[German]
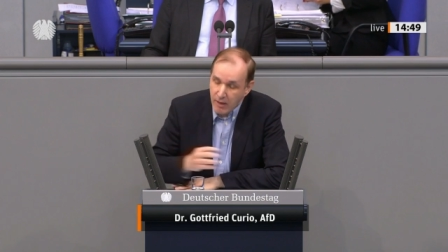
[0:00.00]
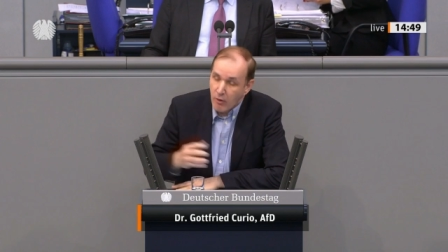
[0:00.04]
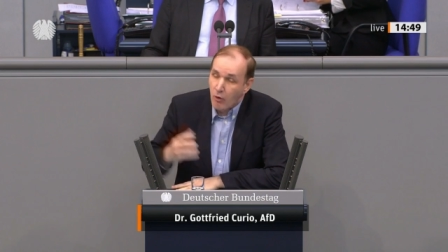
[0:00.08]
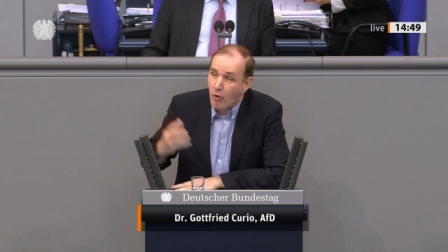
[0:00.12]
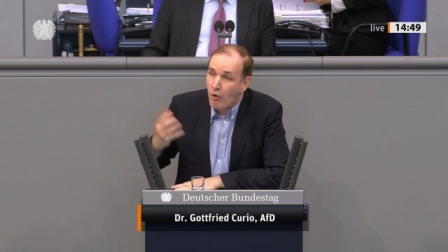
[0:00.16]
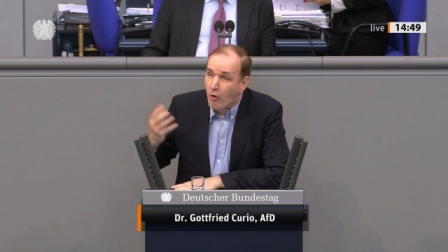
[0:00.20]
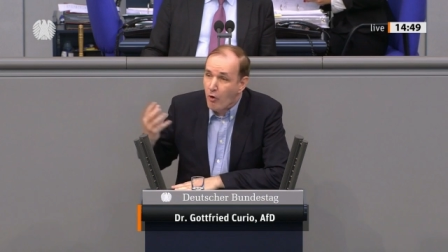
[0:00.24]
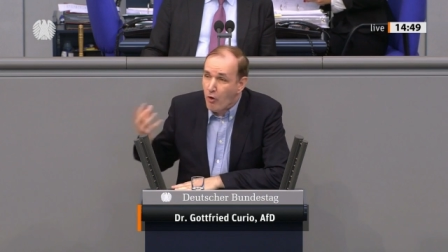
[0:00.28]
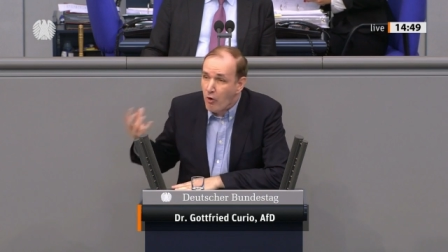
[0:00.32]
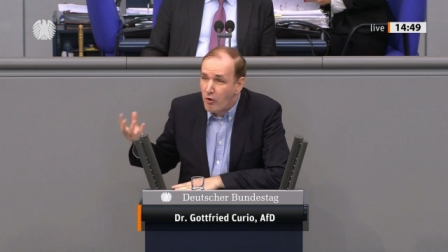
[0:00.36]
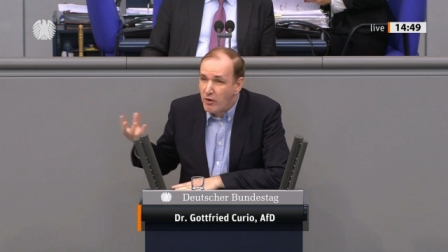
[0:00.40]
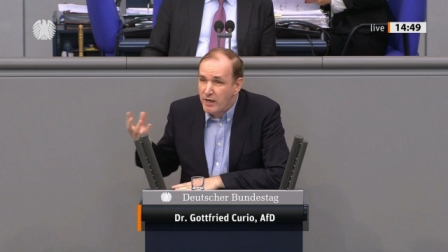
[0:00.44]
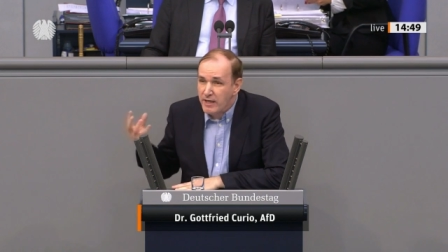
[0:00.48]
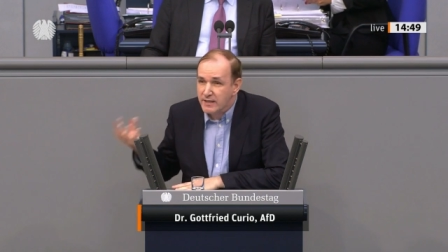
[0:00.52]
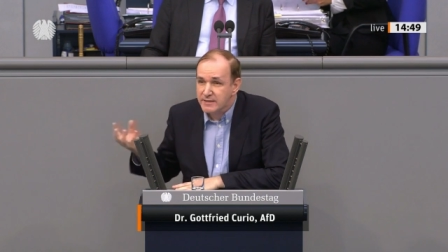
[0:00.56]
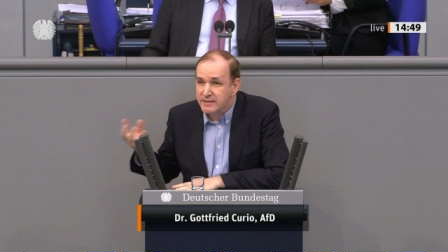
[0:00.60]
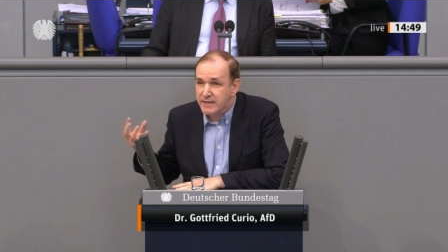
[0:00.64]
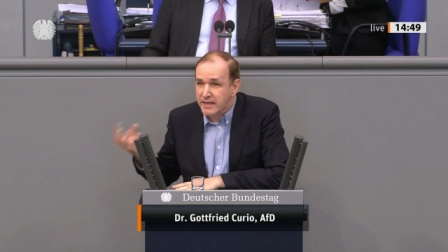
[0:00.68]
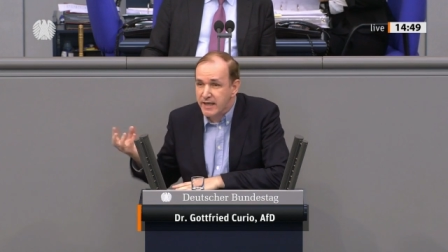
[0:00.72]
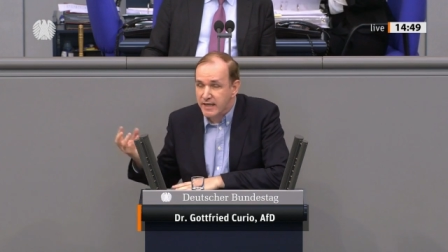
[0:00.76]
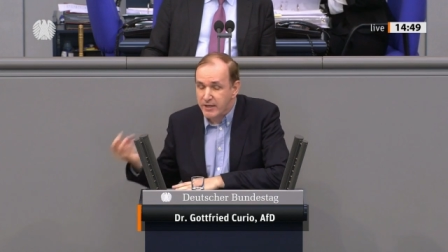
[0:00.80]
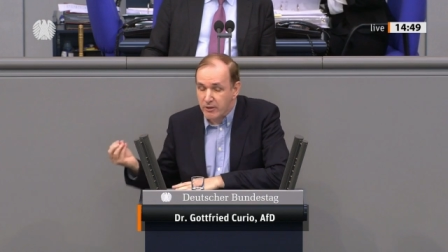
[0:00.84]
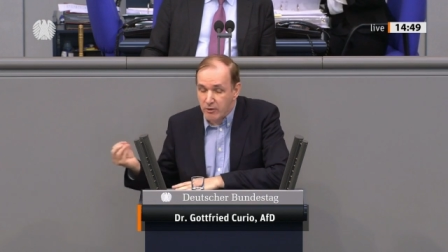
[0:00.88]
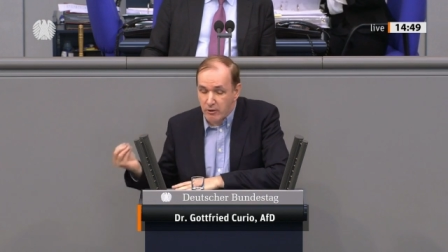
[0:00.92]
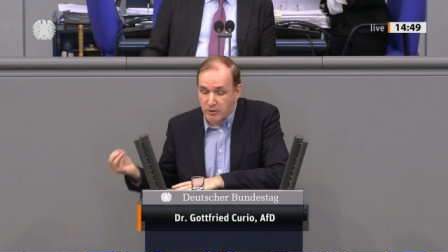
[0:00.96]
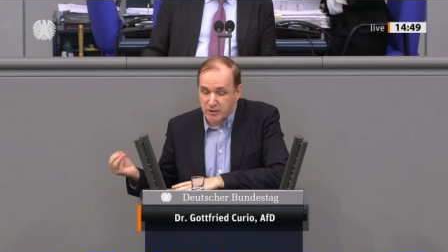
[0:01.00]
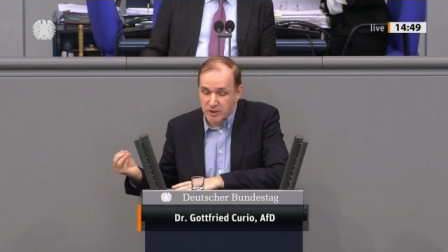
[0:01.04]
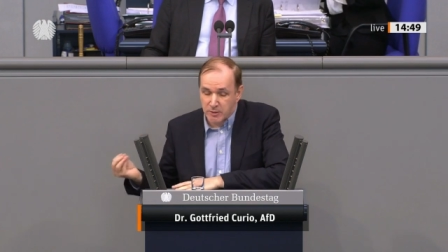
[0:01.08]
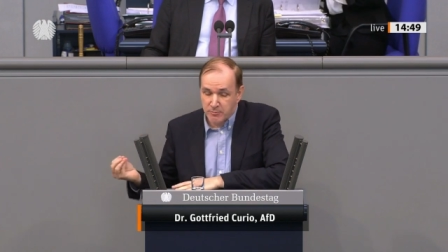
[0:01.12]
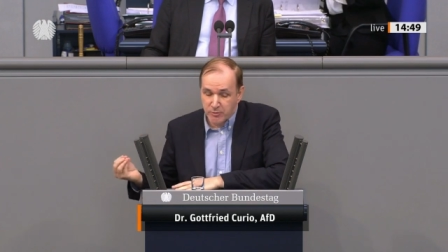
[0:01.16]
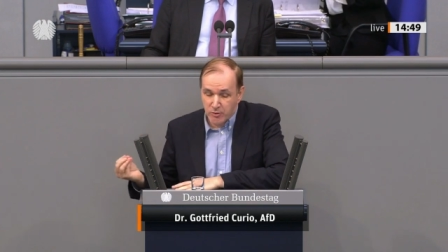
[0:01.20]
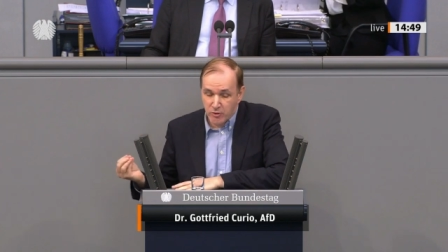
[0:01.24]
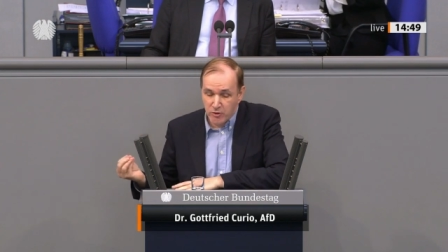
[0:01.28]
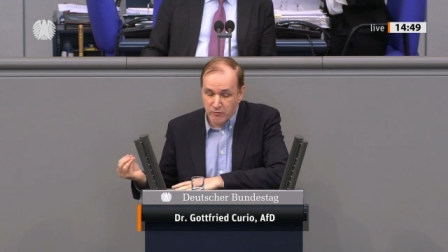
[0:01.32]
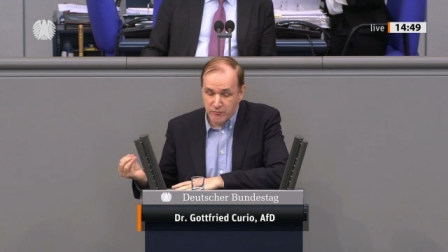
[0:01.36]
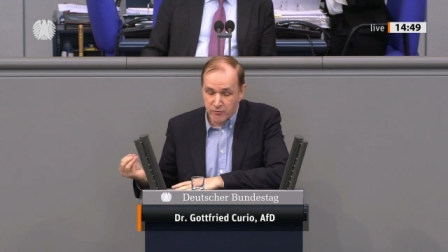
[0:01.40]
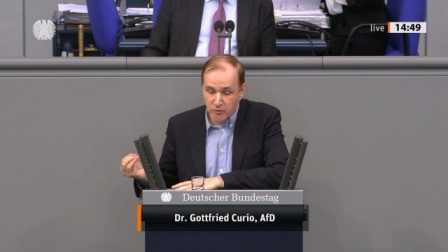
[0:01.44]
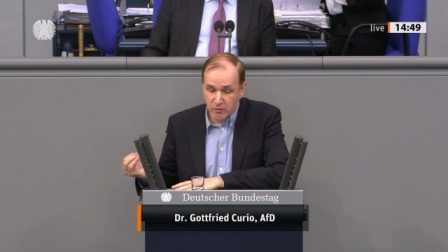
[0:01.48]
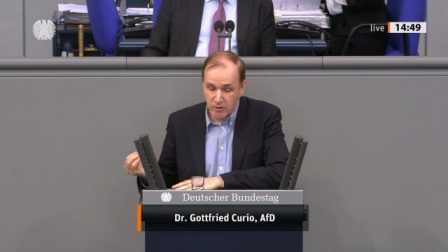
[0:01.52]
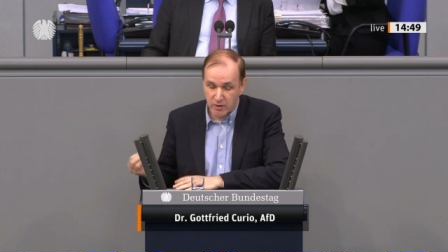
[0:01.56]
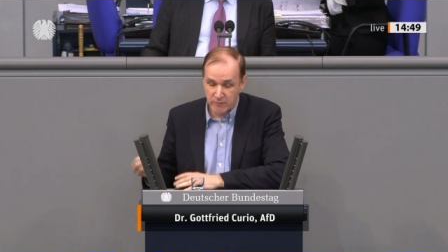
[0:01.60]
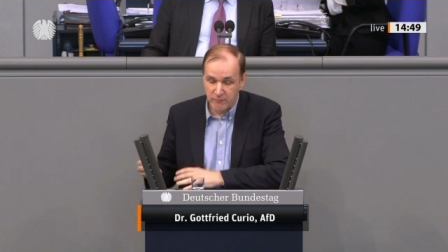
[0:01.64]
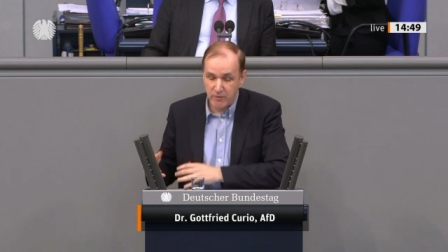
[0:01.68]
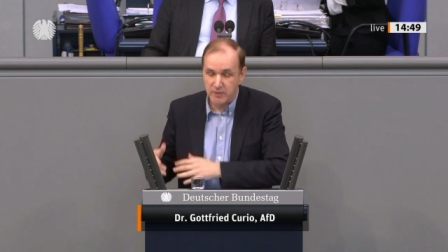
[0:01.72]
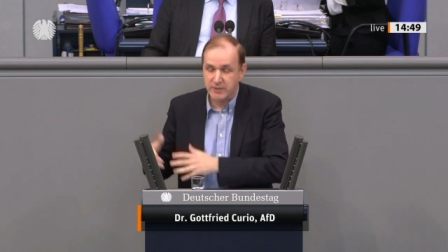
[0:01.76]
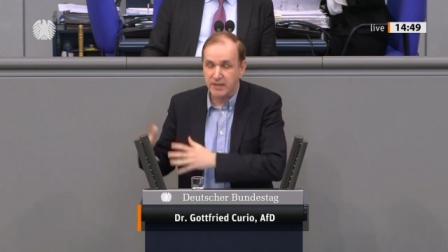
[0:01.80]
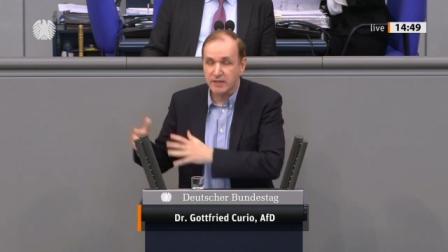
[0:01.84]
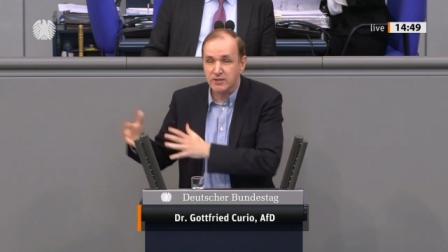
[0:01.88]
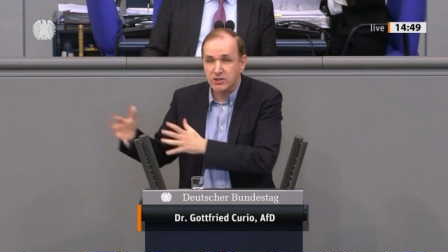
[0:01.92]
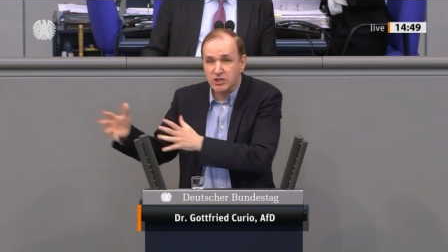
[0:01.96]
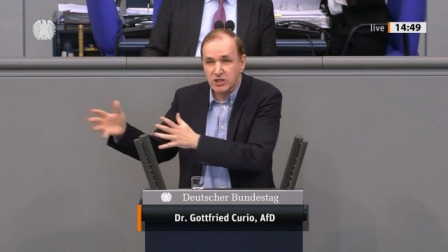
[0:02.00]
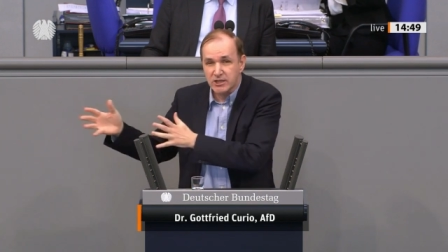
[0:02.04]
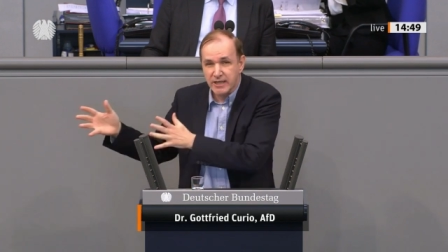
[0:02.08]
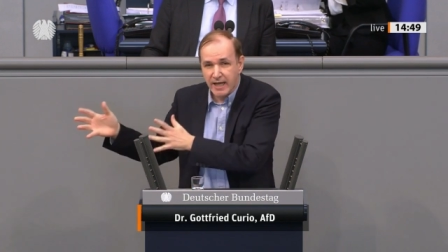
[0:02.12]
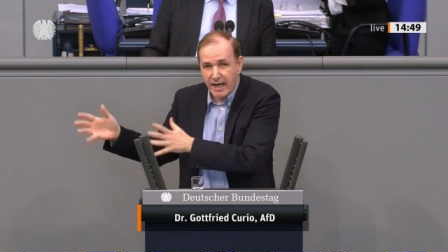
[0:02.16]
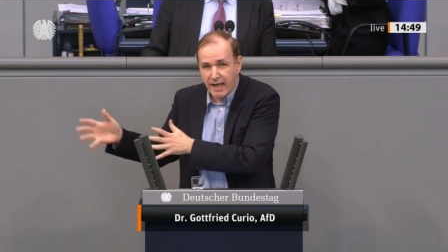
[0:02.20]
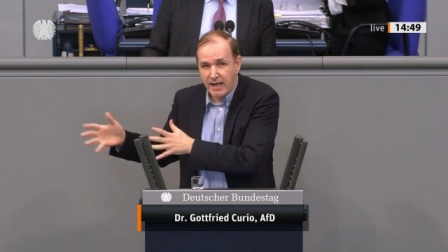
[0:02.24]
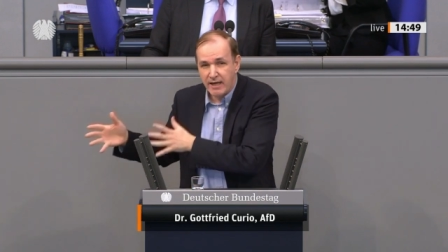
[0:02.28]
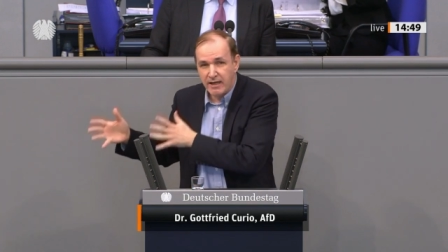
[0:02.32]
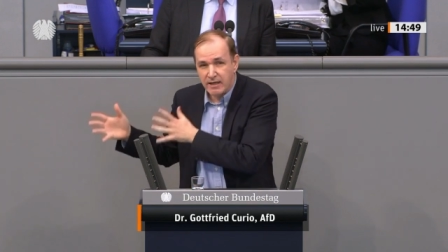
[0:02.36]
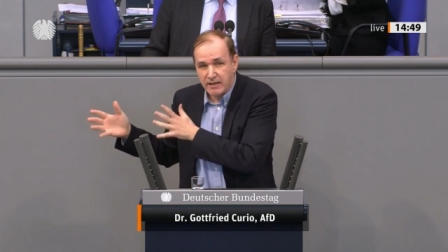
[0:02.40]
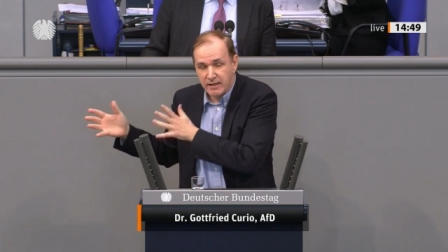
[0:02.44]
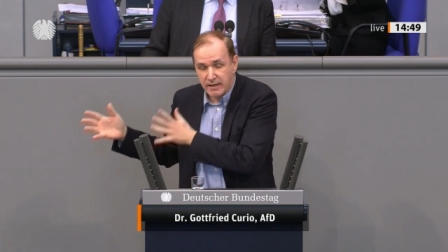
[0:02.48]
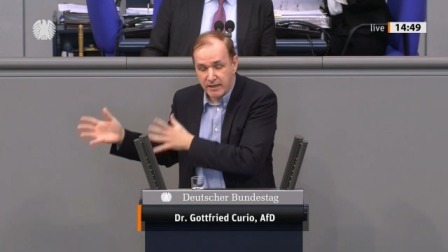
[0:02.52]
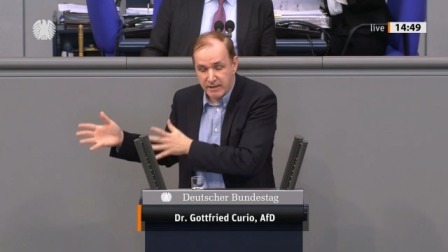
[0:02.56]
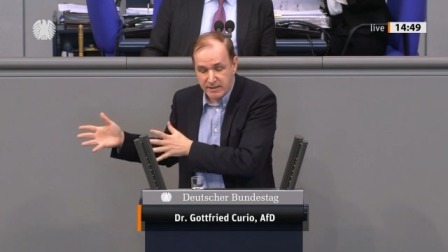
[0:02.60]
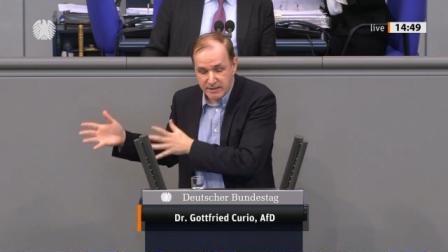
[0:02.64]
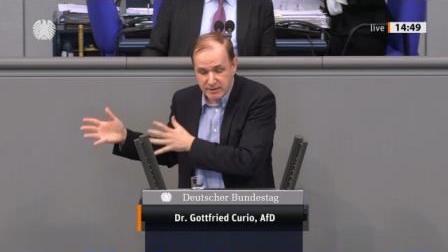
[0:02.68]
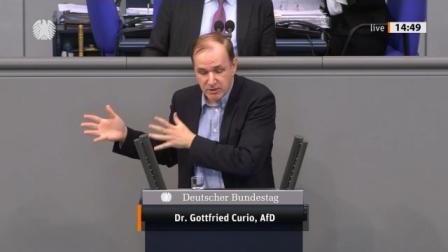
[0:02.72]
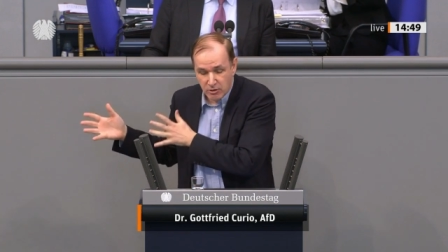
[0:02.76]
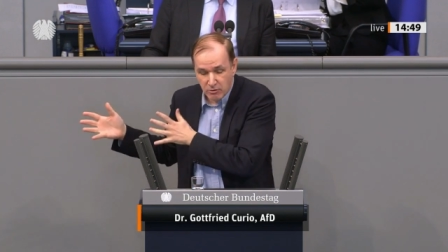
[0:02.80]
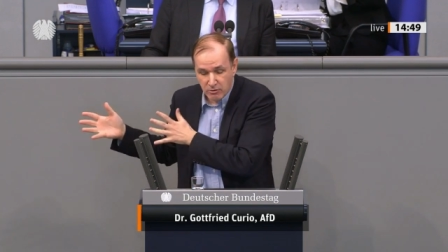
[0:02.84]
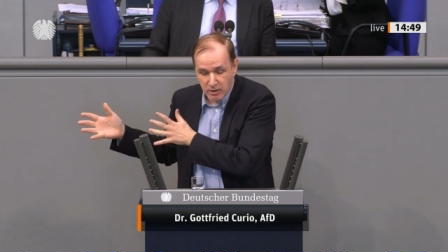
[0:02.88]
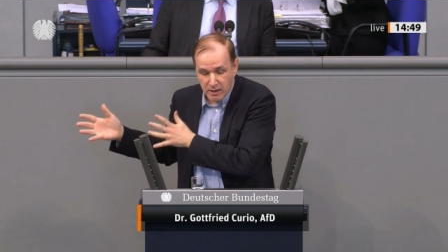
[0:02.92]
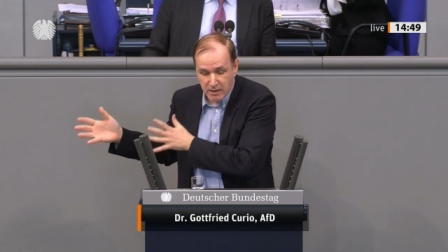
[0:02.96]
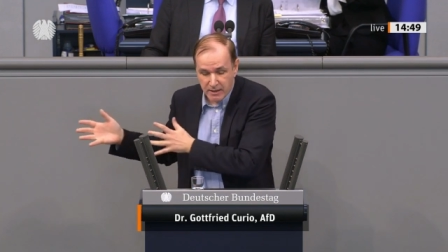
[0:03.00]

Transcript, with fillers: Ohne seriöse Prüfung wird er schnell in Richtung